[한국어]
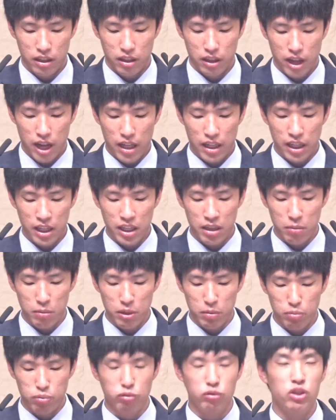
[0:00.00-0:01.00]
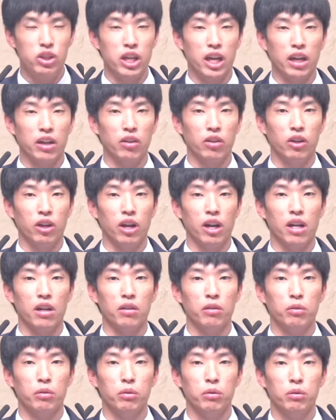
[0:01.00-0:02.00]
하나님이 부재한 것과
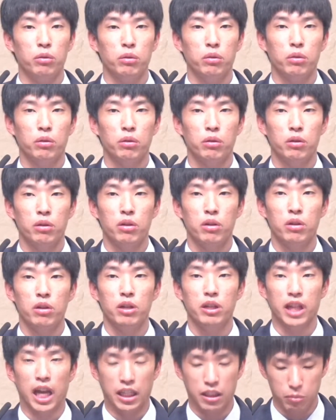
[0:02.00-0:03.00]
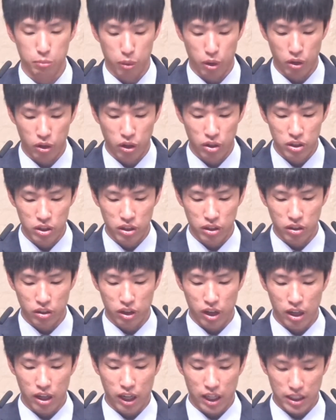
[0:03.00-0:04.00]
같고 나는 버려진
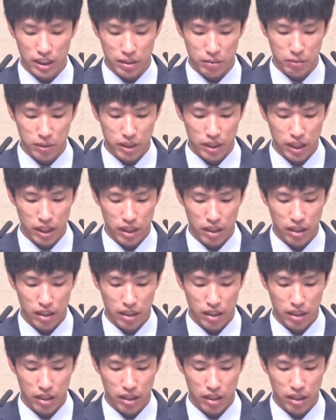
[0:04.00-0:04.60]
것과 같습니다.